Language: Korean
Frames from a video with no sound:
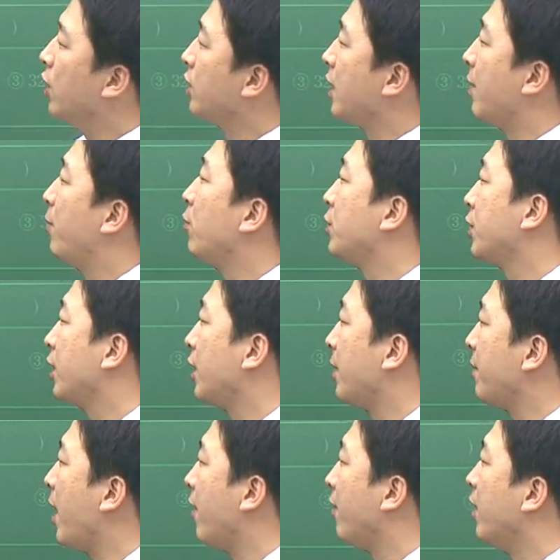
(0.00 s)
자, 보시게
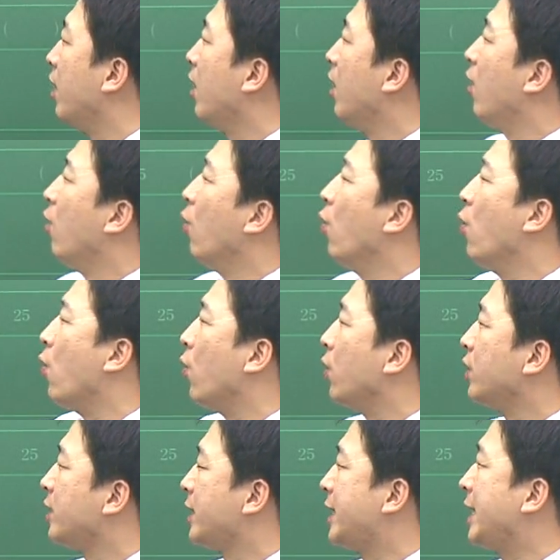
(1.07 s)
되면 5,
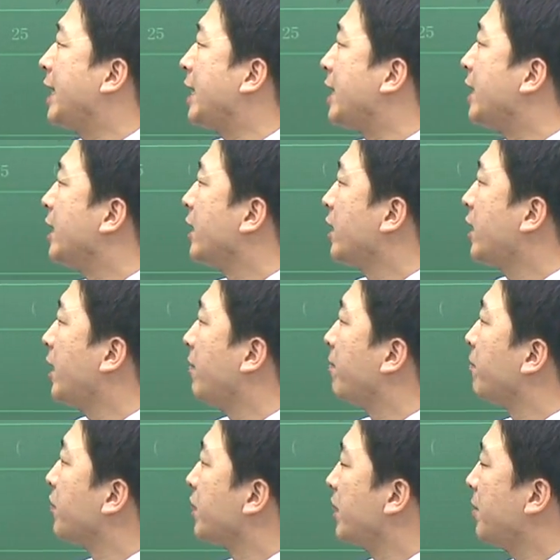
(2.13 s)
7, 10,
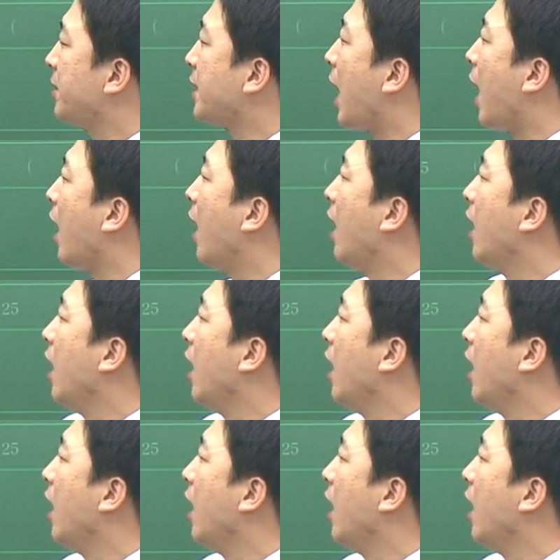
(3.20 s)
14.